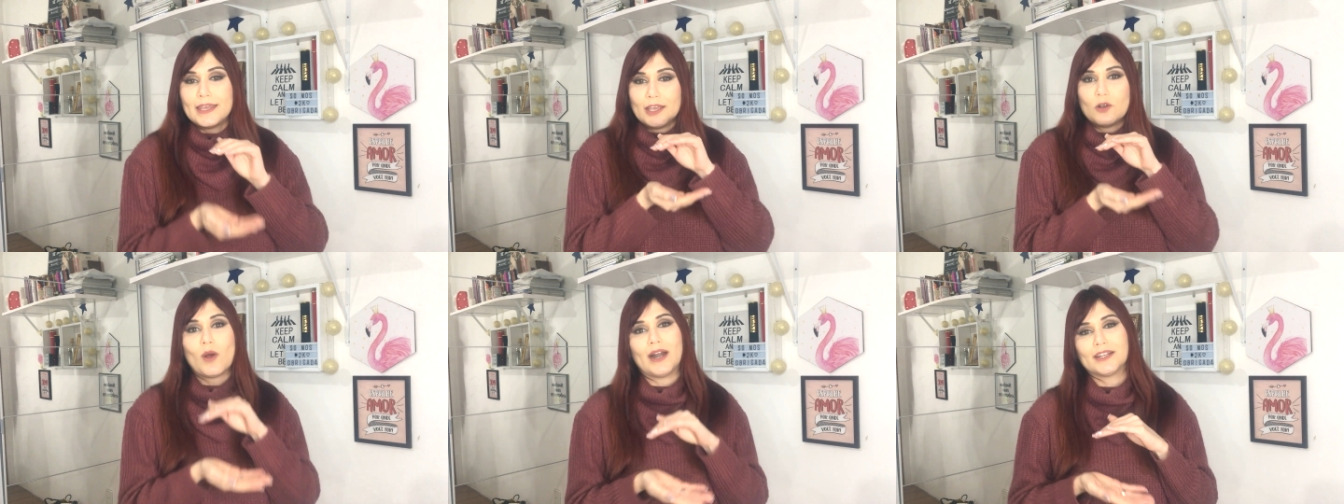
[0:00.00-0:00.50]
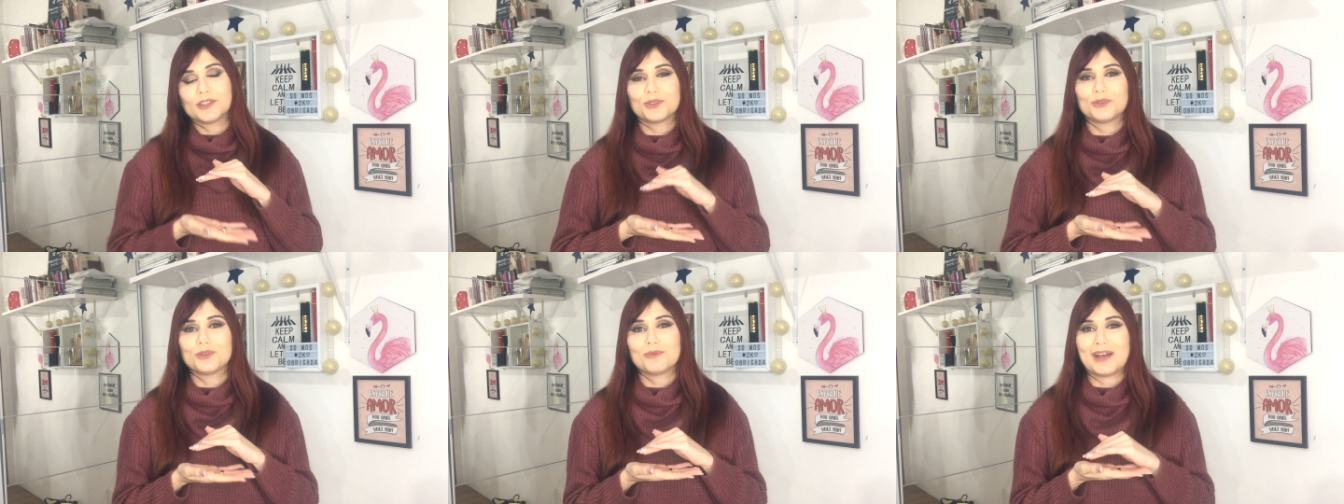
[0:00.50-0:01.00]
e guarda
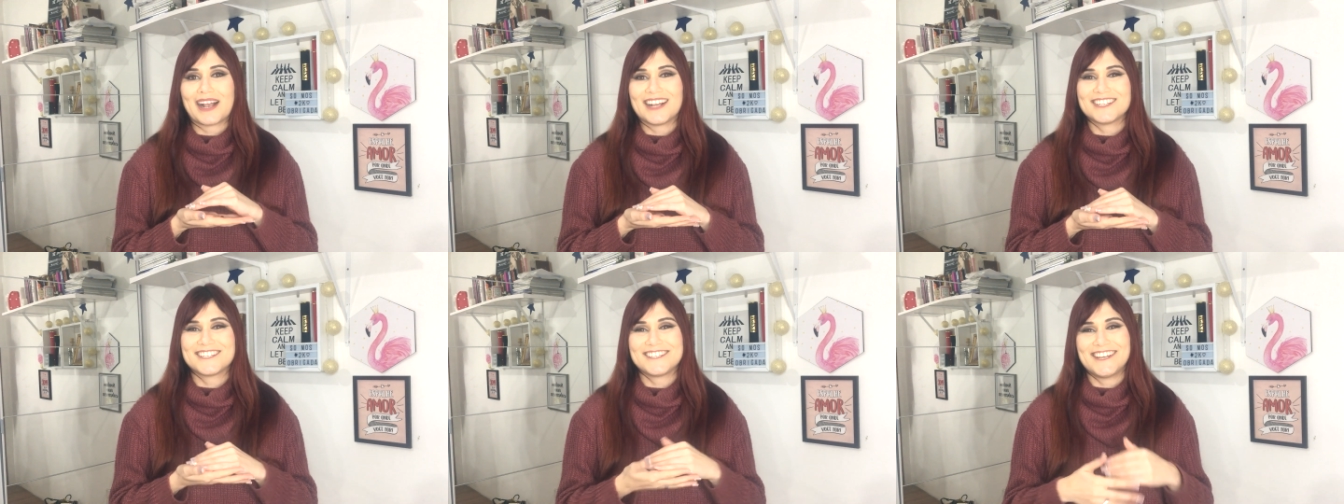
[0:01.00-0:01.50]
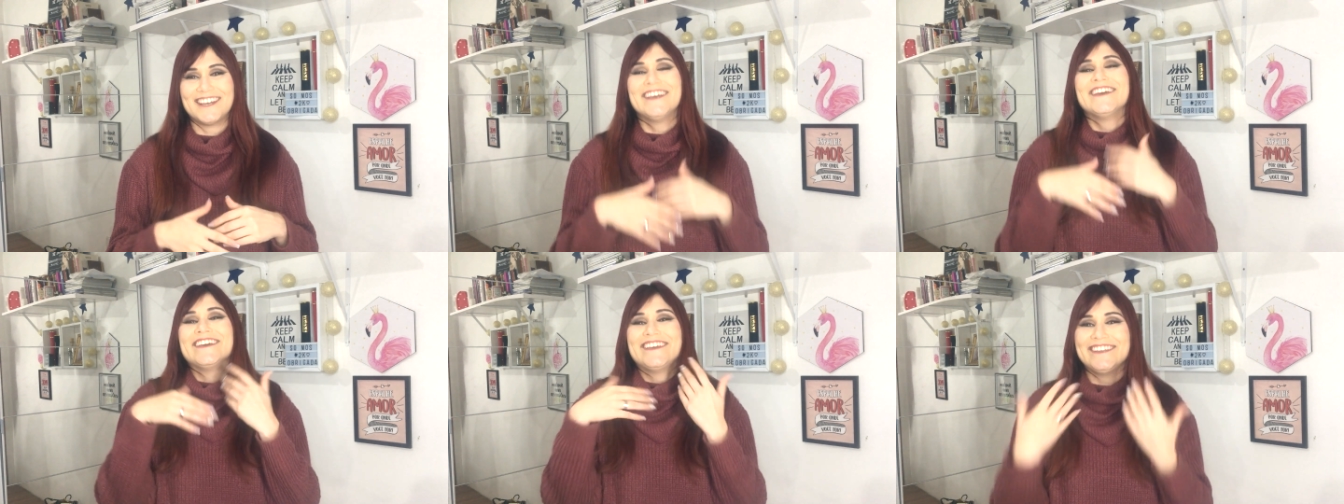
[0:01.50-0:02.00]
tudo numa caixinha
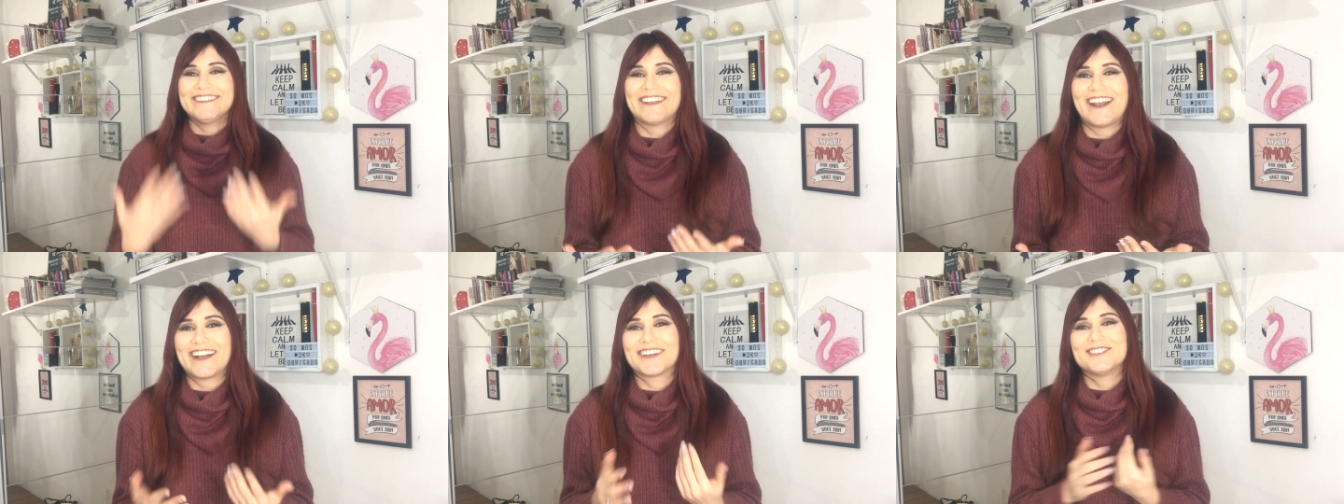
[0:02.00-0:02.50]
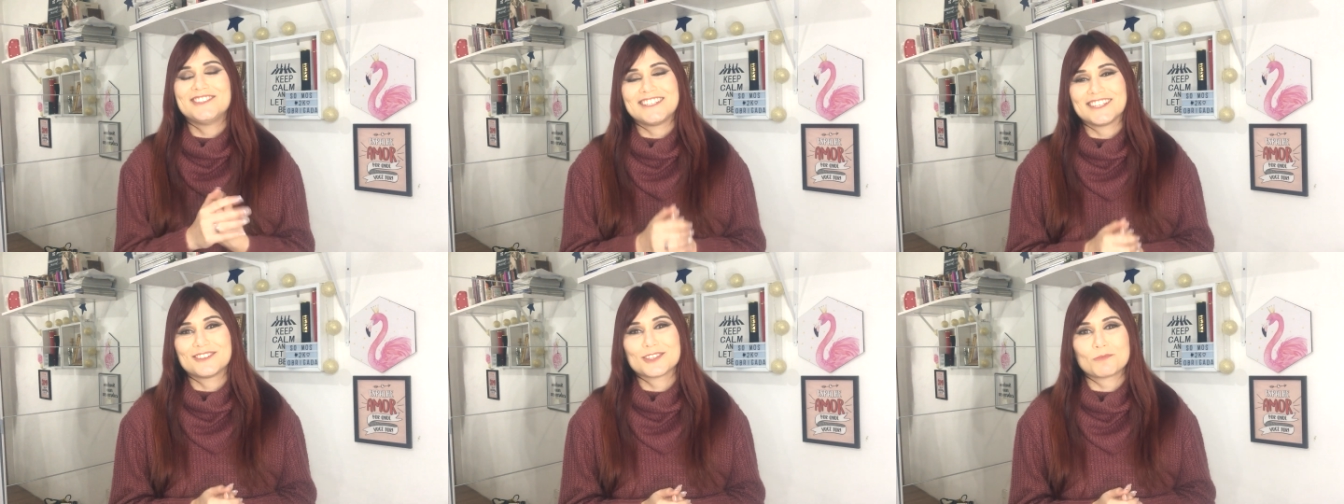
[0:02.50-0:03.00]
e entrega no
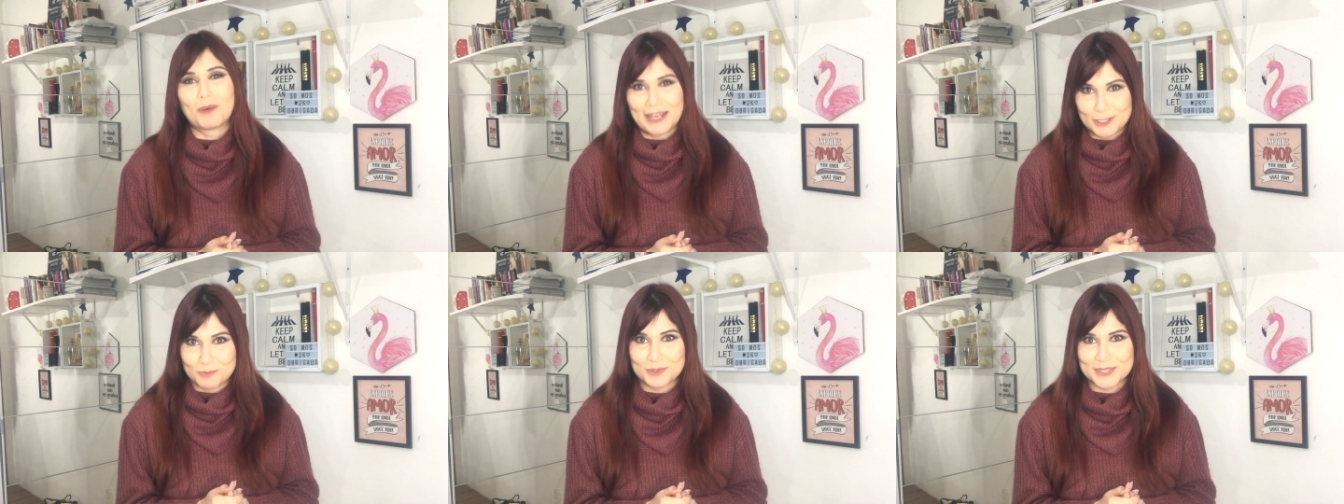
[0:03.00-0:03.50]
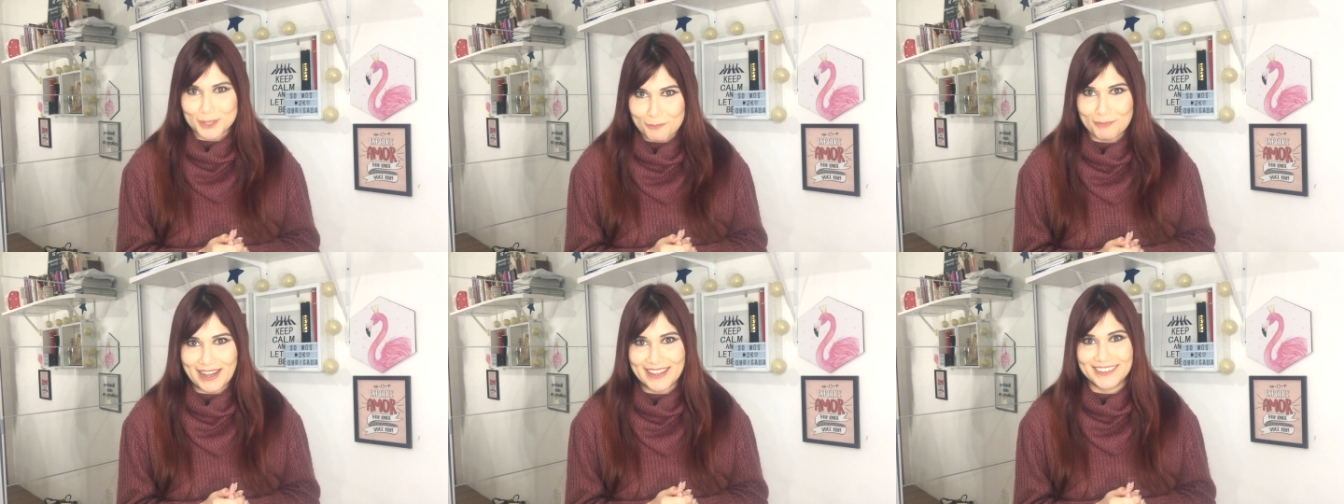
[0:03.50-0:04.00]
dia dos pais para o seu
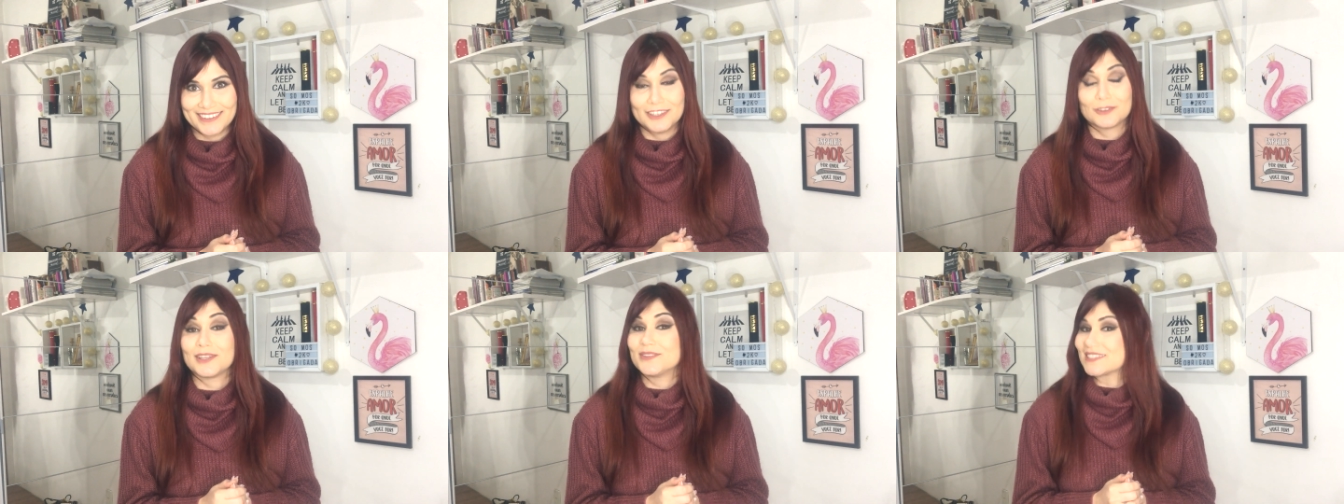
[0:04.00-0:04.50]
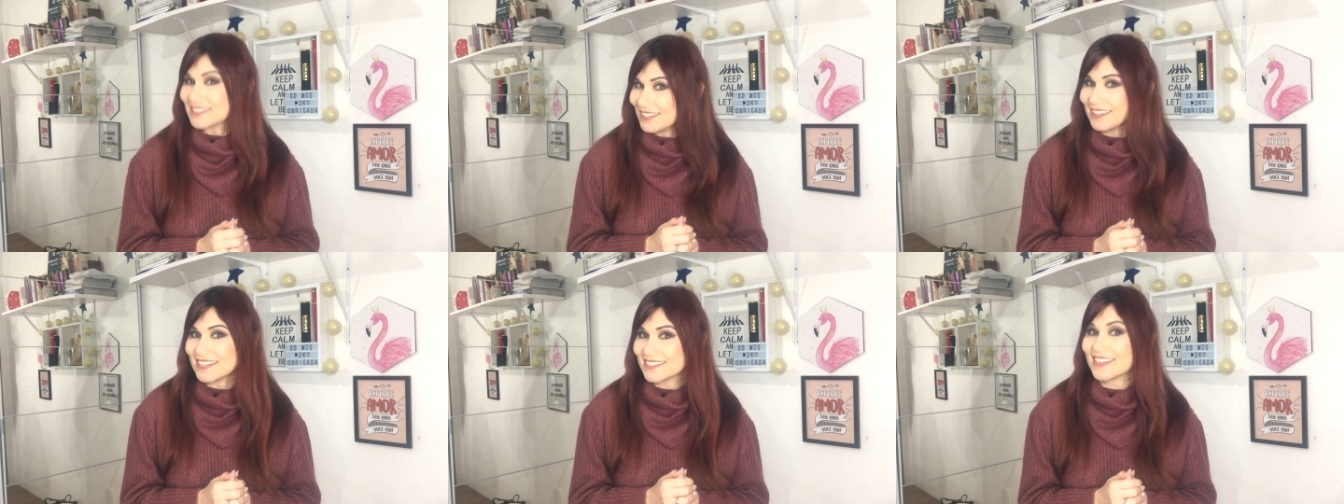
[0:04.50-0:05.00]
pai. Eu tenho
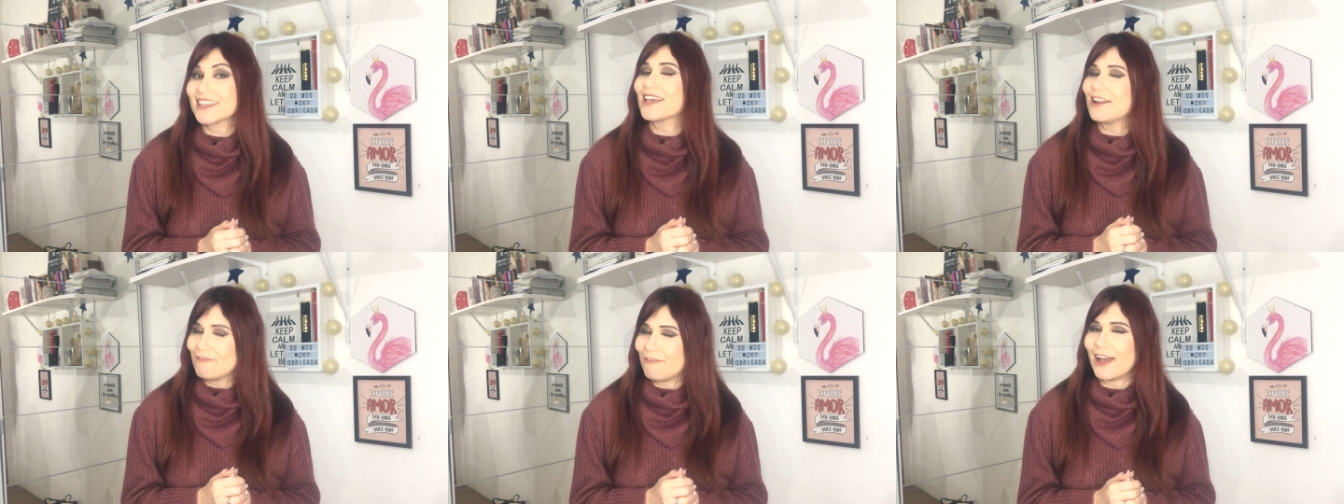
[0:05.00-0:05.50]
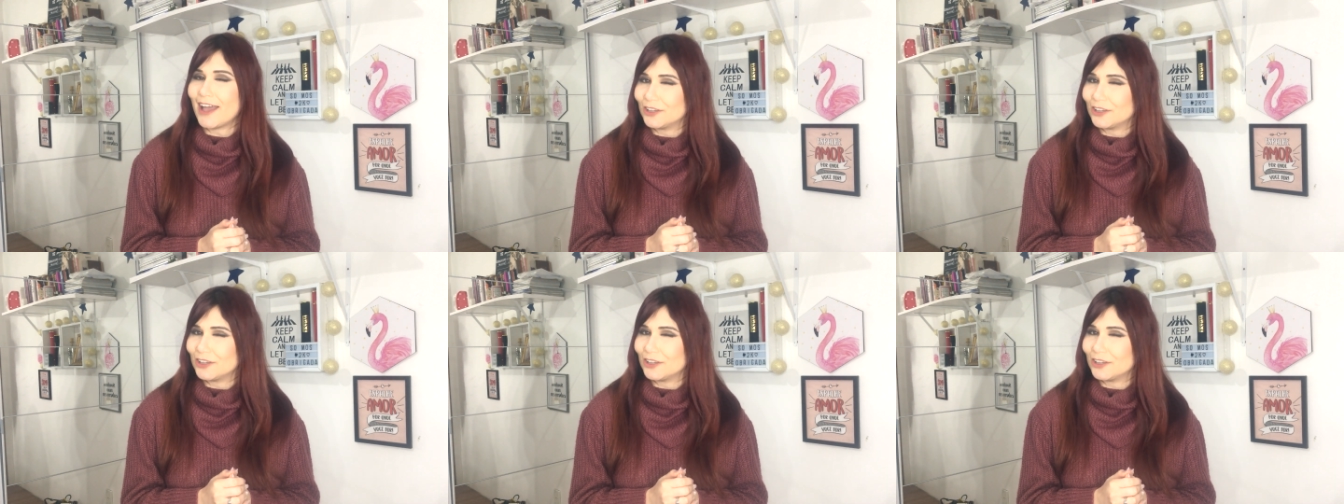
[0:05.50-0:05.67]
certeza que ele vai